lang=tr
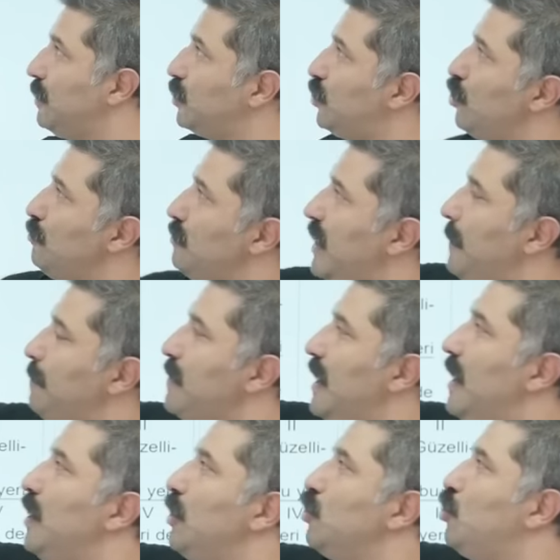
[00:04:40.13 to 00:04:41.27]
Bakıyorum bire.
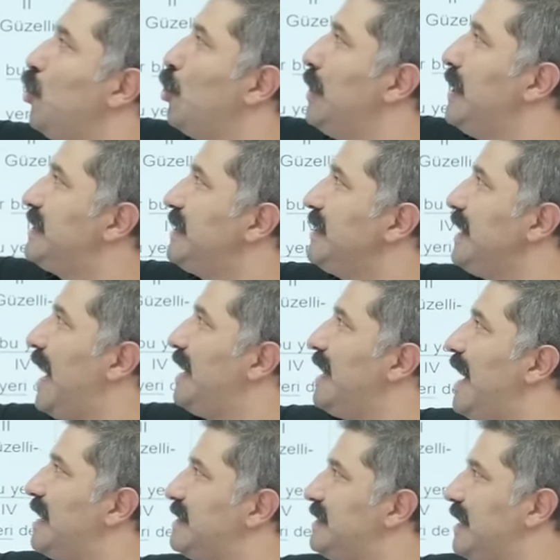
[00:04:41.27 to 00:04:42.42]
Görülesi
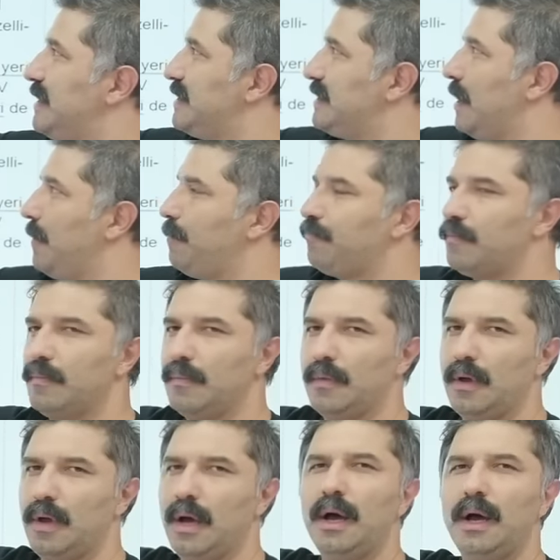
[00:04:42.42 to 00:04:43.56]
yerler serisi.
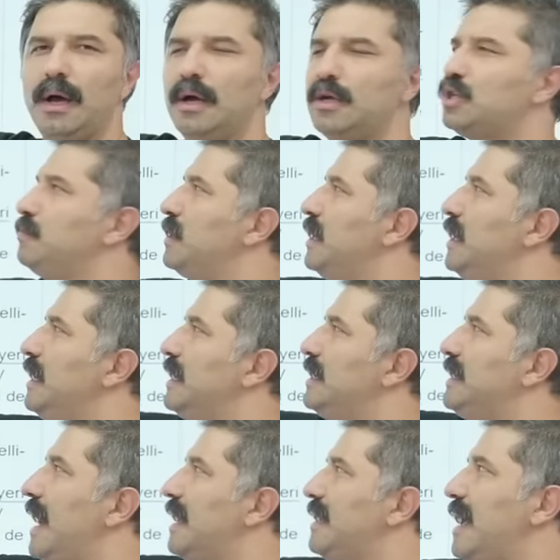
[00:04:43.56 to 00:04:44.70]
Ha şimdi
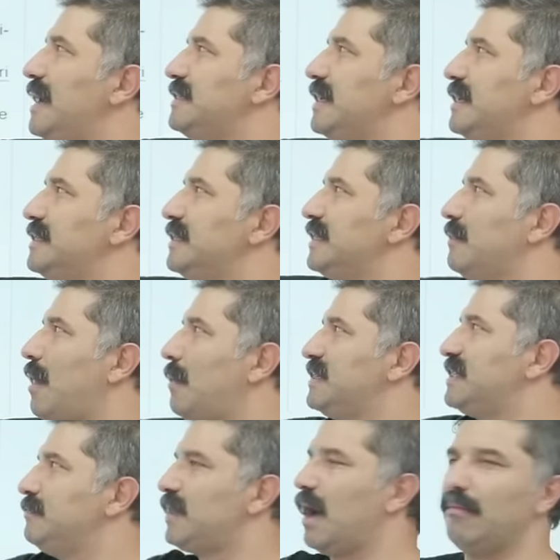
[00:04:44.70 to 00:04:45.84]
yerler serisi tamam
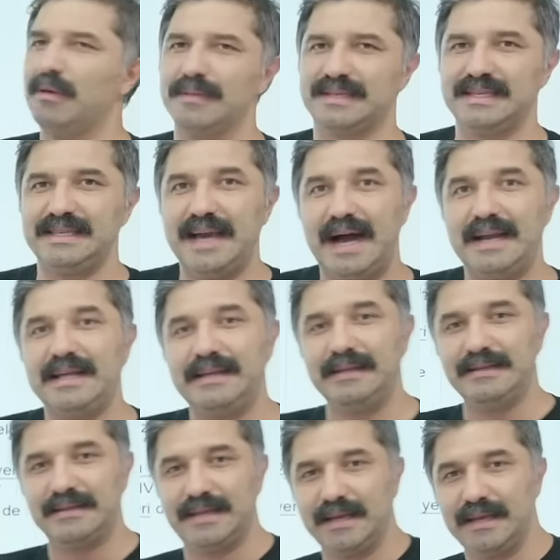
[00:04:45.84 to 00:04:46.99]
isim tamlaması.
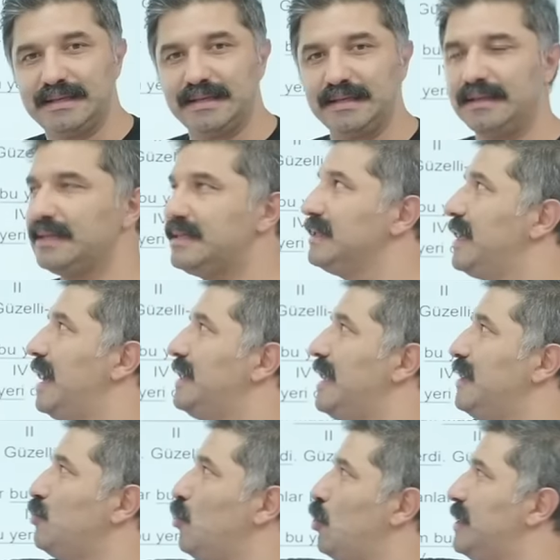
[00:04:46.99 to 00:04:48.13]
Yerlerin serisi nasıl
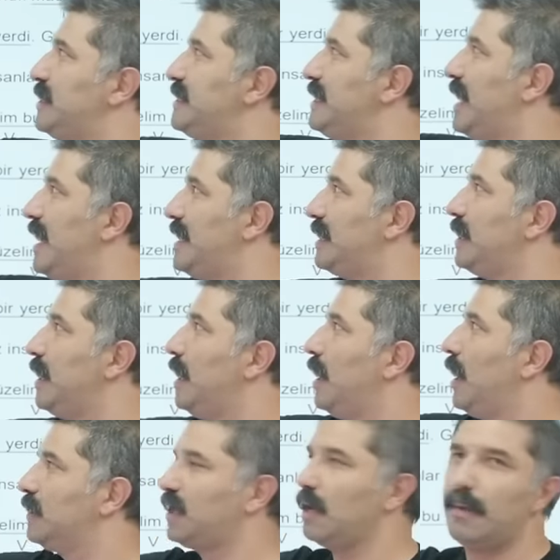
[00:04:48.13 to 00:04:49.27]
yerler? Görülesi yerler.
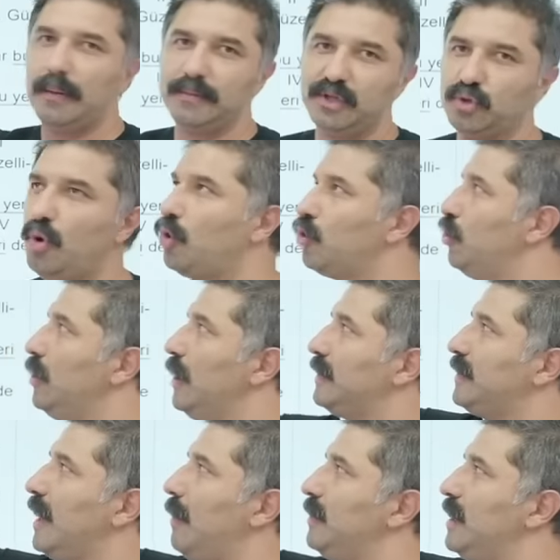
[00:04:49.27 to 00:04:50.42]
Ha tamamdır doğru.
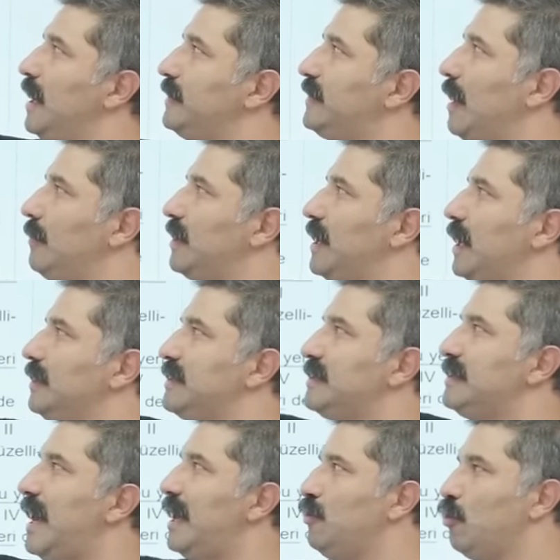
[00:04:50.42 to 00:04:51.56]
Tamlayan tamlanan
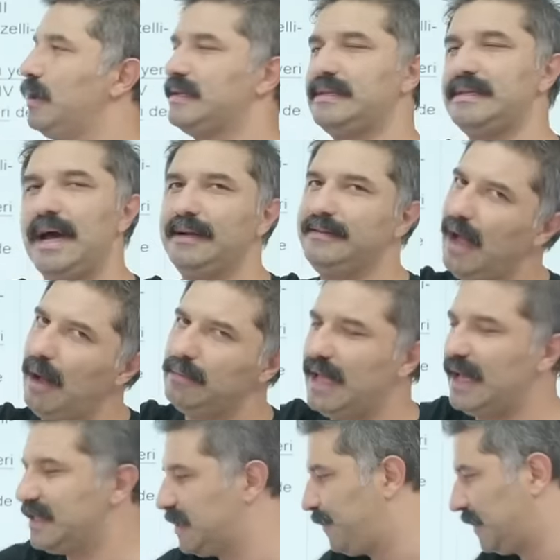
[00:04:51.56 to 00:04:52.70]
nasıl yer görülesi yer?
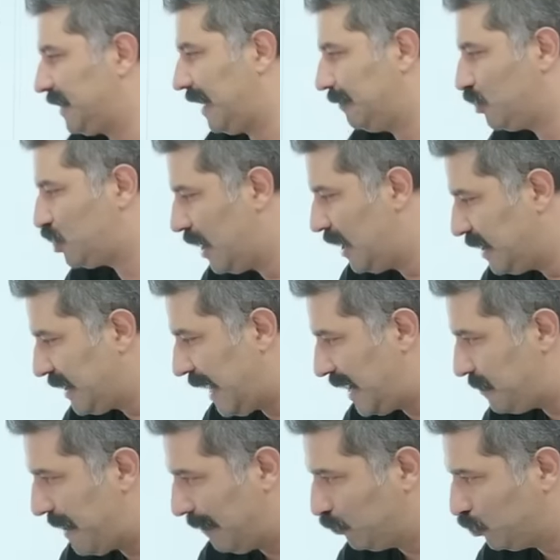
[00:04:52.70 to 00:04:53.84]
Tamlayan sıfat almış.
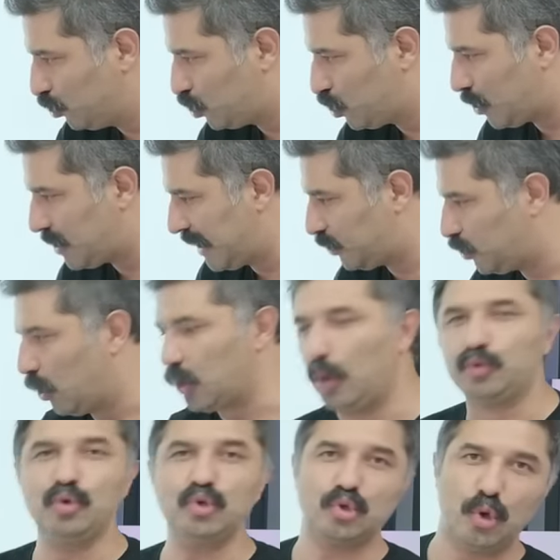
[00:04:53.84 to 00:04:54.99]
Yani ben bunun çok net doğru
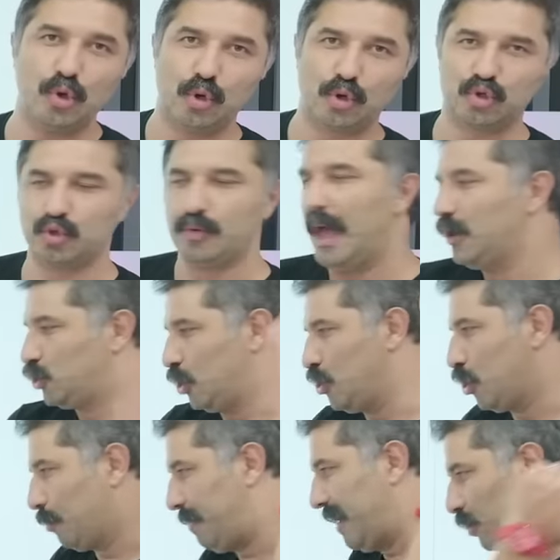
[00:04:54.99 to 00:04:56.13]
olduğunu söylüyoruz.
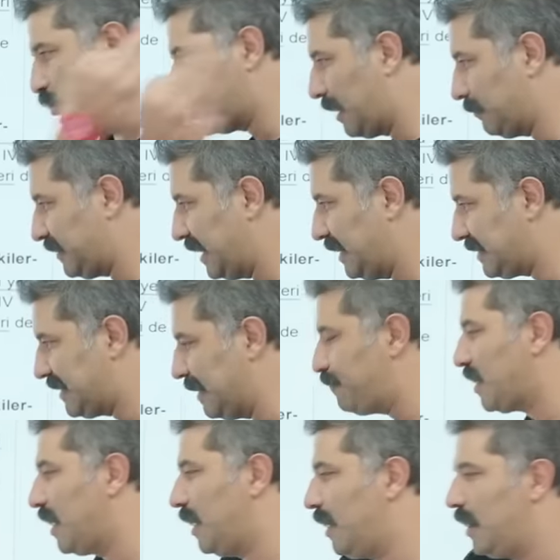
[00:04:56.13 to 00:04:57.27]
Söylüyorum. Peki hocam Denizli
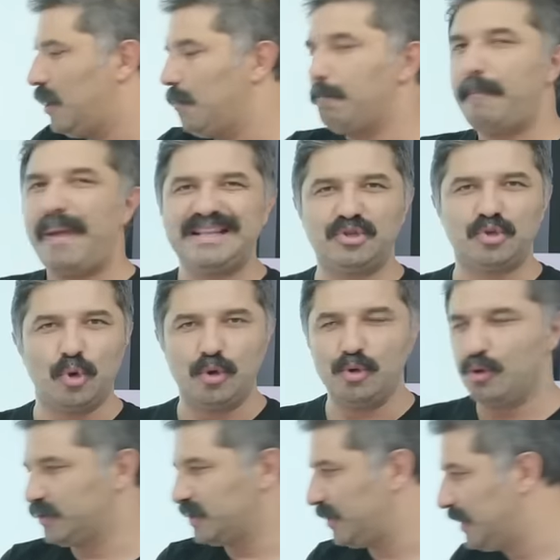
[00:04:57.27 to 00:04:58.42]
ben söylüyoruz.